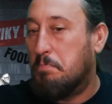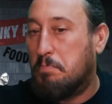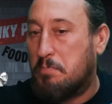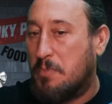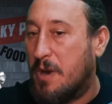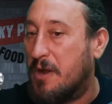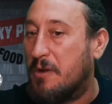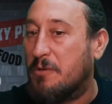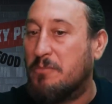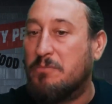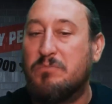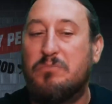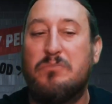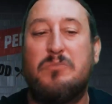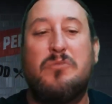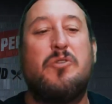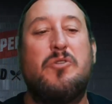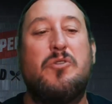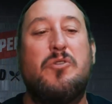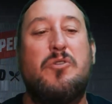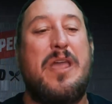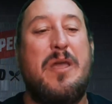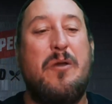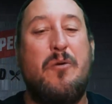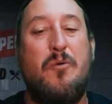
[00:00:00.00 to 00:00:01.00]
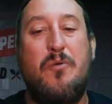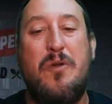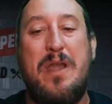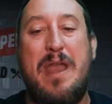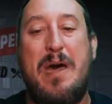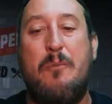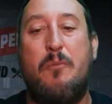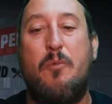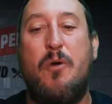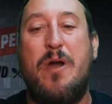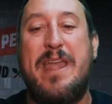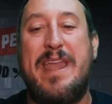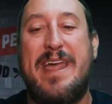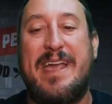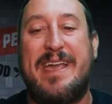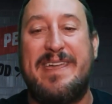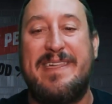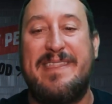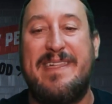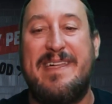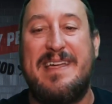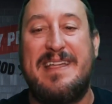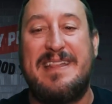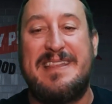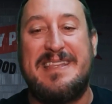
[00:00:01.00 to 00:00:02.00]
Bueno, lo que una buena
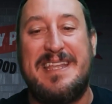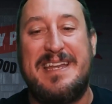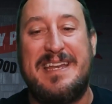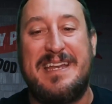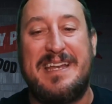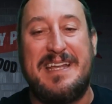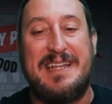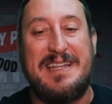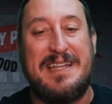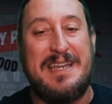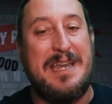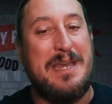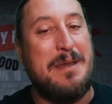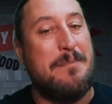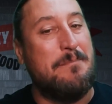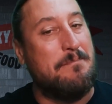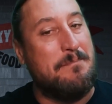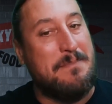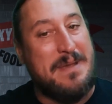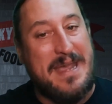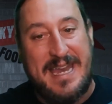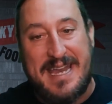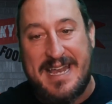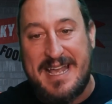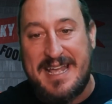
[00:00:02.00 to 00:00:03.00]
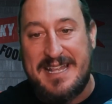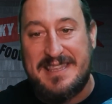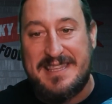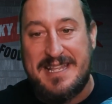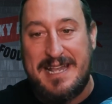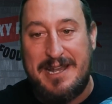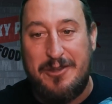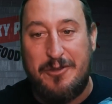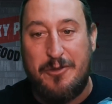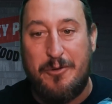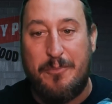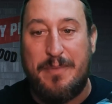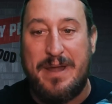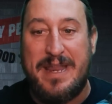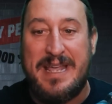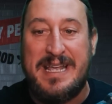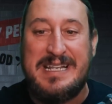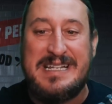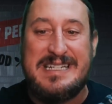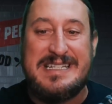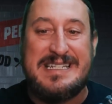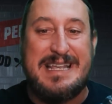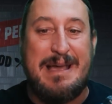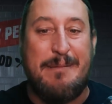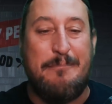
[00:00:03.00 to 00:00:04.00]
quedada tiene que tener. Me encanta el nombre,
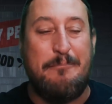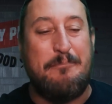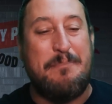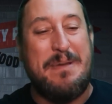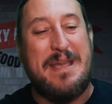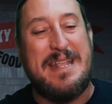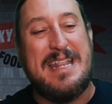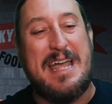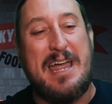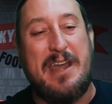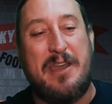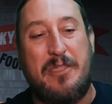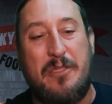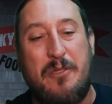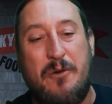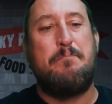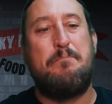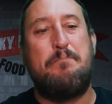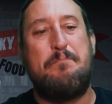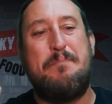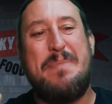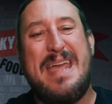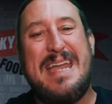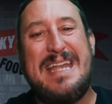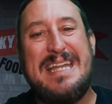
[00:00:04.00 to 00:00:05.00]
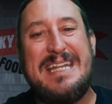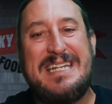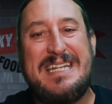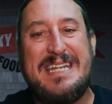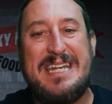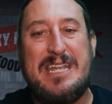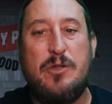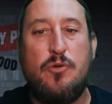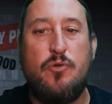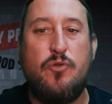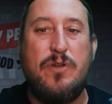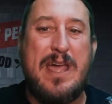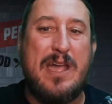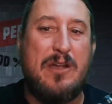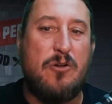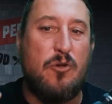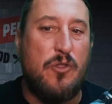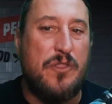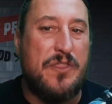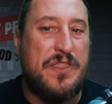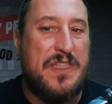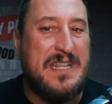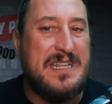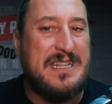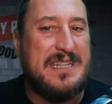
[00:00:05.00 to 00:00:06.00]
San Petardo. 21
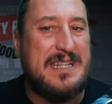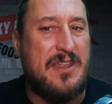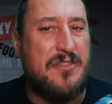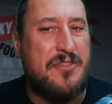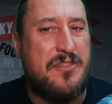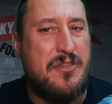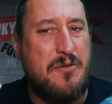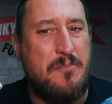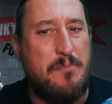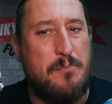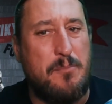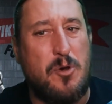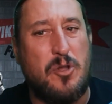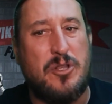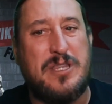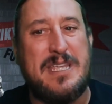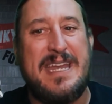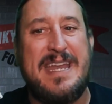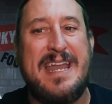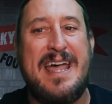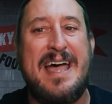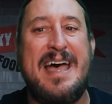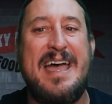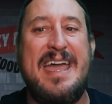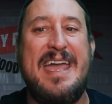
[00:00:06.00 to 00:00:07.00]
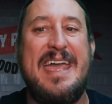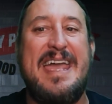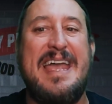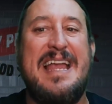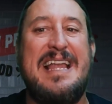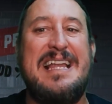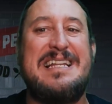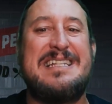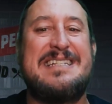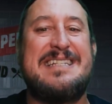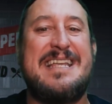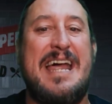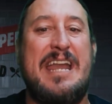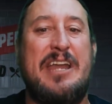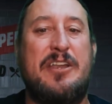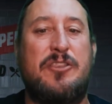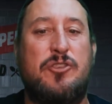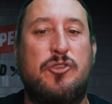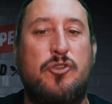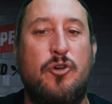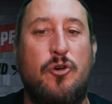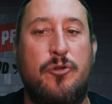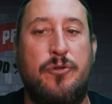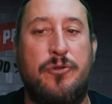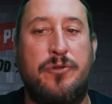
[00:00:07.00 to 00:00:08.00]
concentración motera El
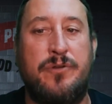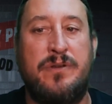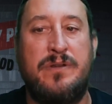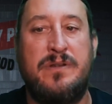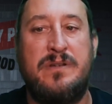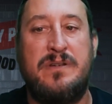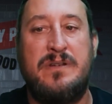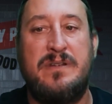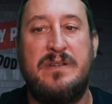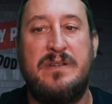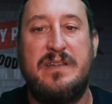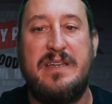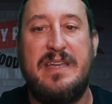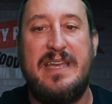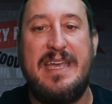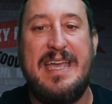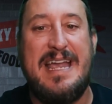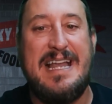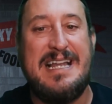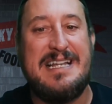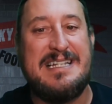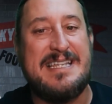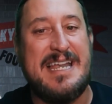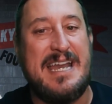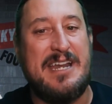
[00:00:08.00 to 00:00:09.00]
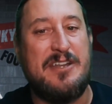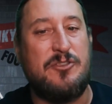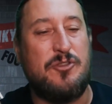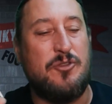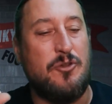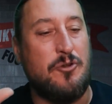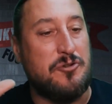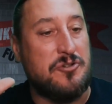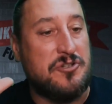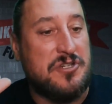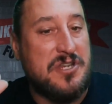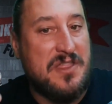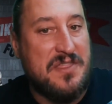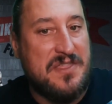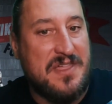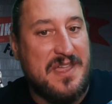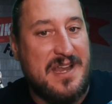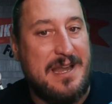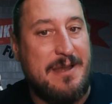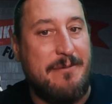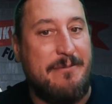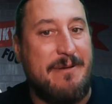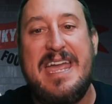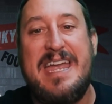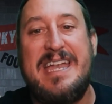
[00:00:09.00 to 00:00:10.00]
Sartón. El Sartón se
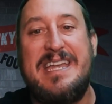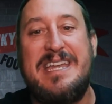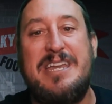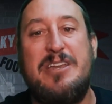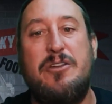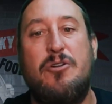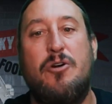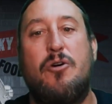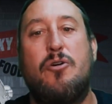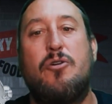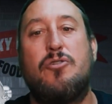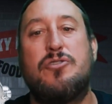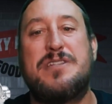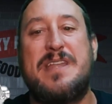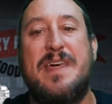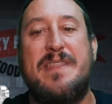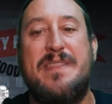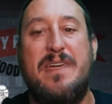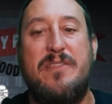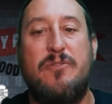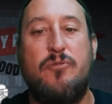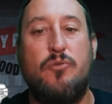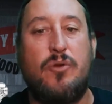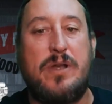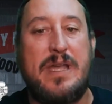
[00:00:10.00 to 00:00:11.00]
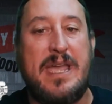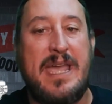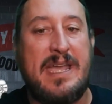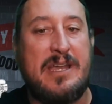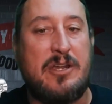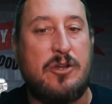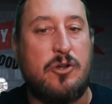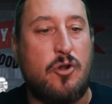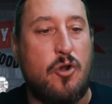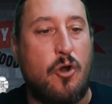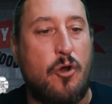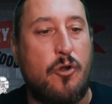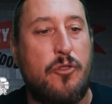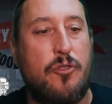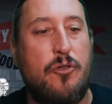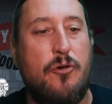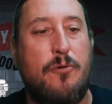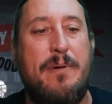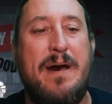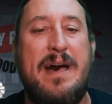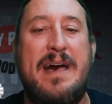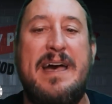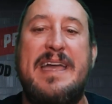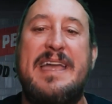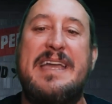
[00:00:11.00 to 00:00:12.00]
celebra en Hinojosa de Duque,
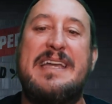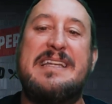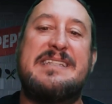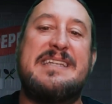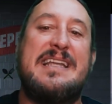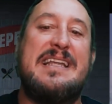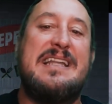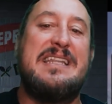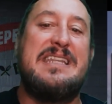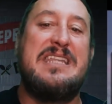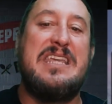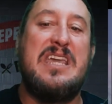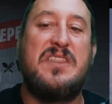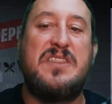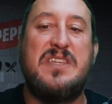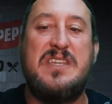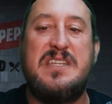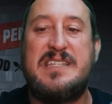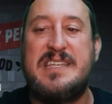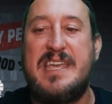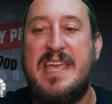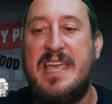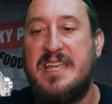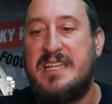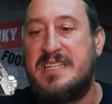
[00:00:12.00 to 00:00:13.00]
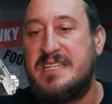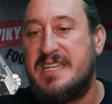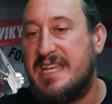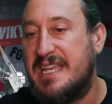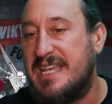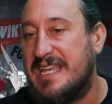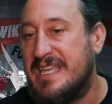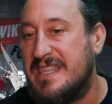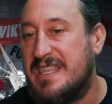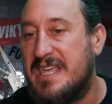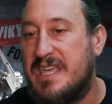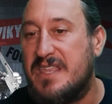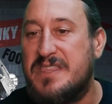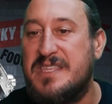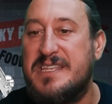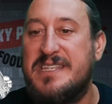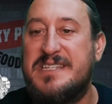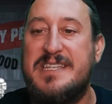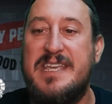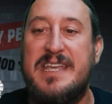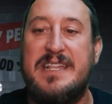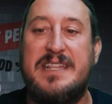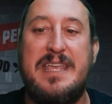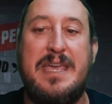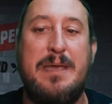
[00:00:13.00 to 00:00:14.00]
Córdoba es el 16 y
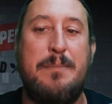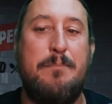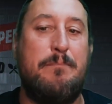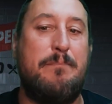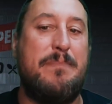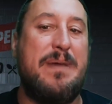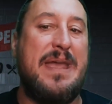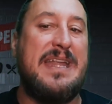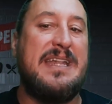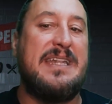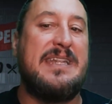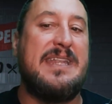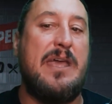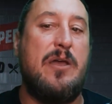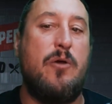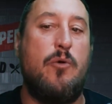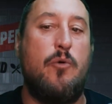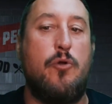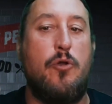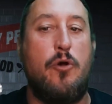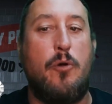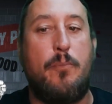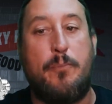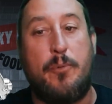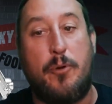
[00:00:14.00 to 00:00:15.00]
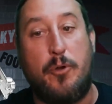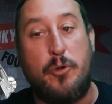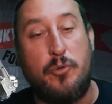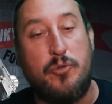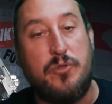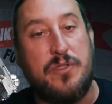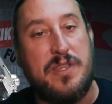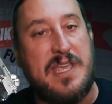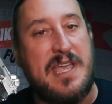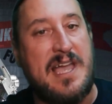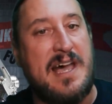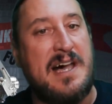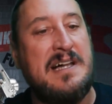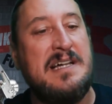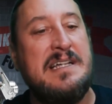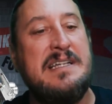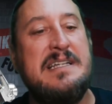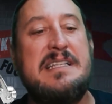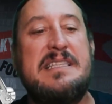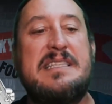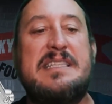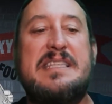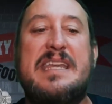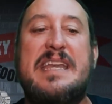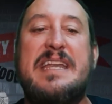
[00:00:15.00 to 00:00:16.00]
17, 20 euros por un día,
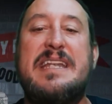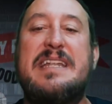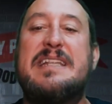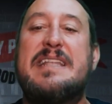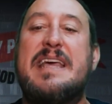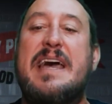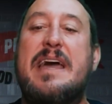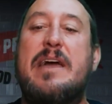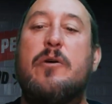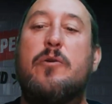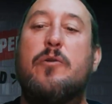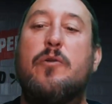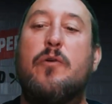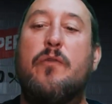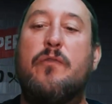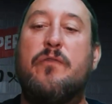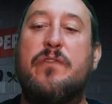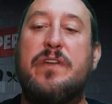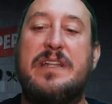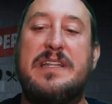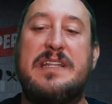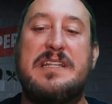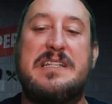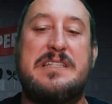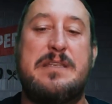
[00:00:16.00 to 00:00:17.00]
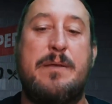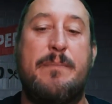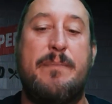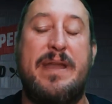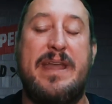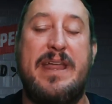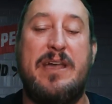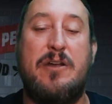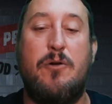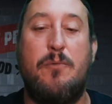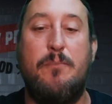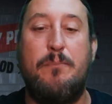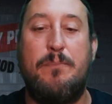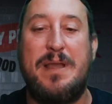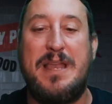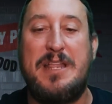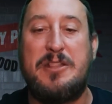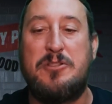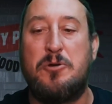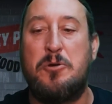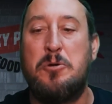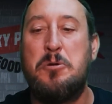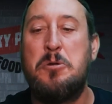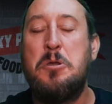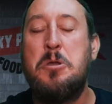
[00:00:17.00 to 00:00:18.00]
30 euros fin de semana
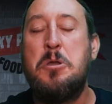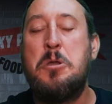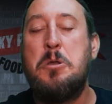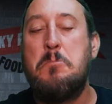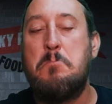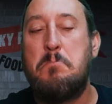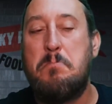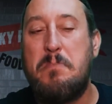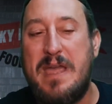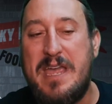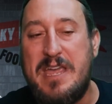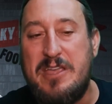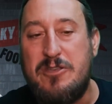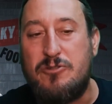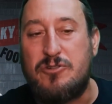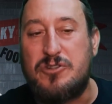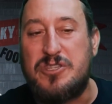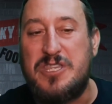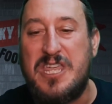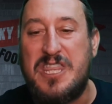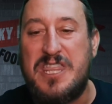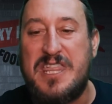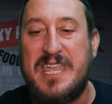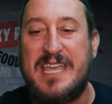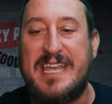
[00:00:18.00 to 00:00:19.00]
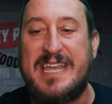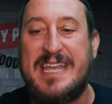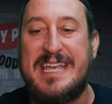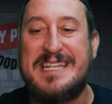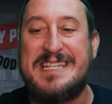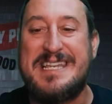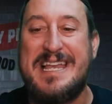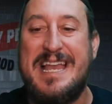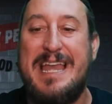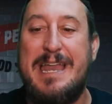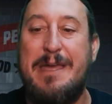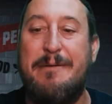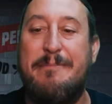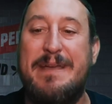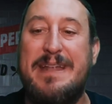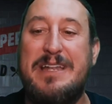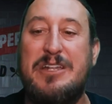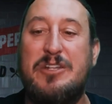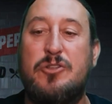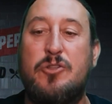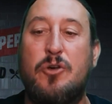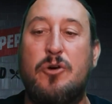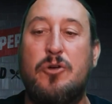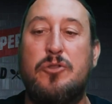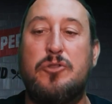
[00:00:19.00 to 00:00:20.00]
completo. Ellos dicen que es el
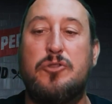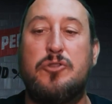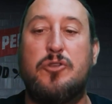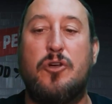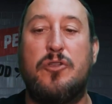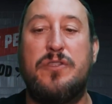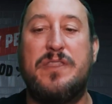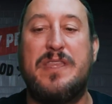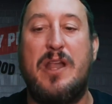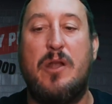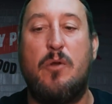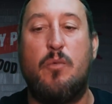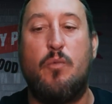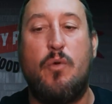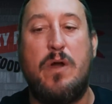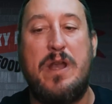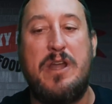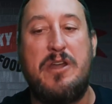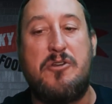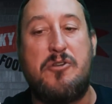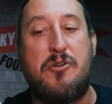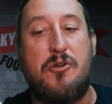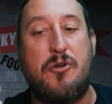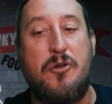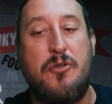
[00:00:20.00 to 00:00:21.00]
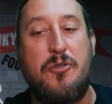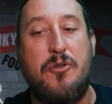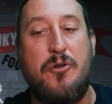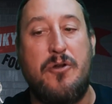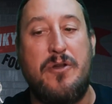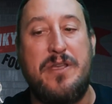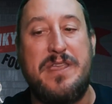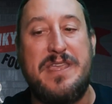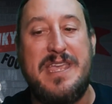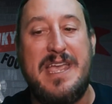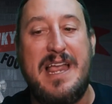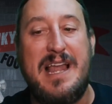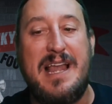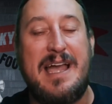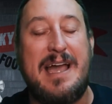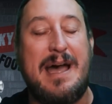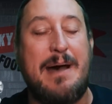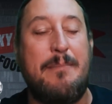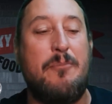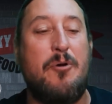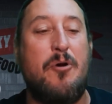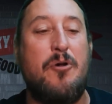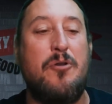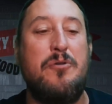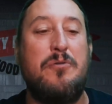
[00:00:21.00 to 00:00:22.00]
evento donde el buen rollo y el
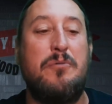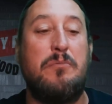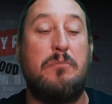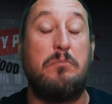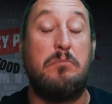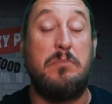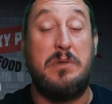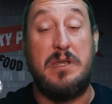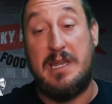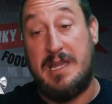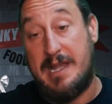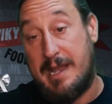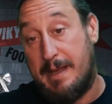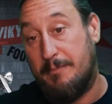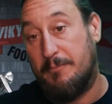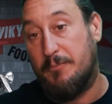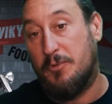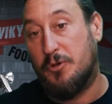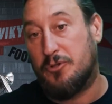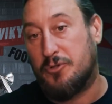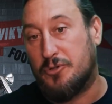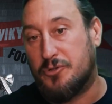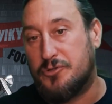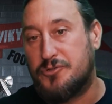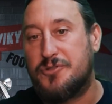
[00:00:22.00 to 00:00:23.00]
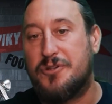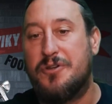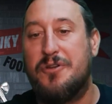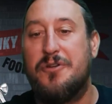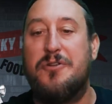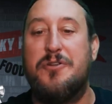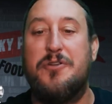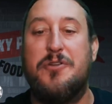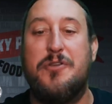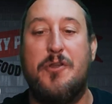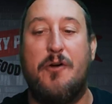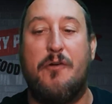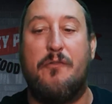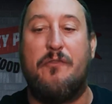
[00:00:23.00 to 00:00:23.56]
jamón y las motos no